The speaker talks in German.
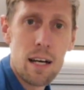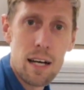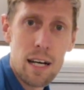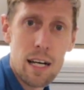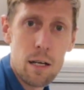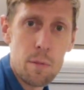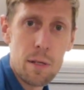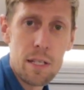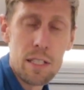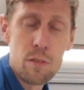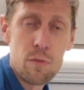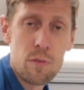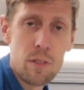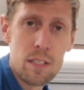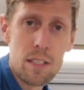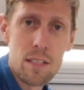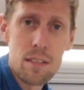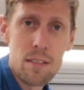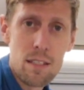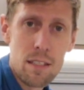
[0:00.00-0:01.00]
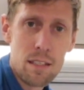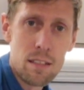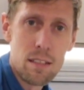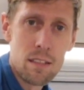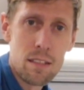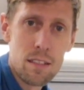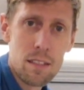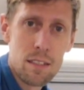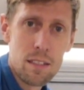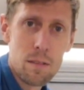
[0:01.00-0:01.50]
Aber ich finde, das
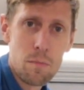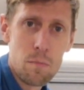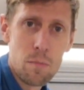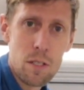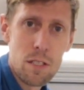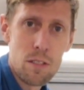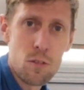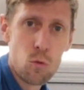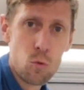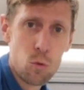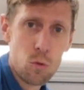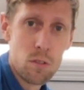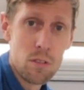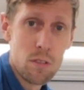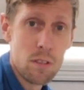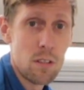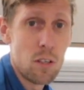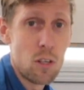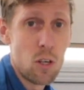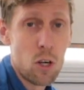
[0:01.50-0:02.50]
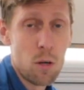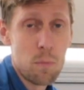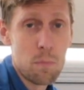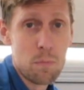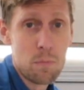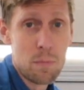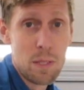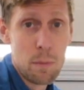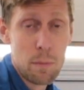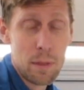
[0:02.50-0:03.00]
Ding äh, ist gut. Ob
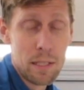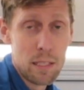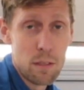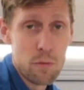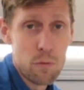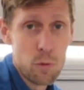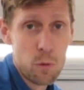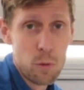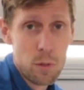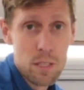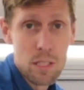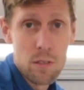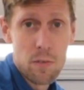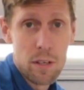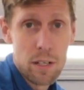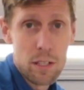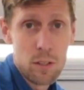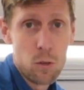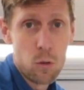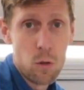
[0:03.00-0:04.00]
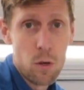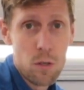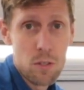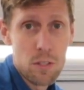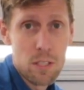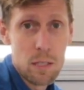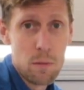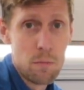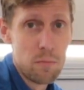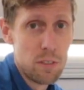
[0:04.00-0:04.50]
jemand dafür 200 Euro
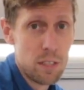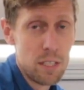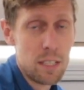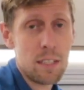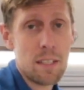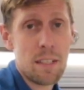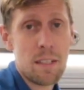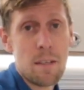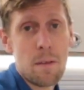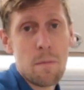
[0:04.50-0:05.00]
ausgeben will,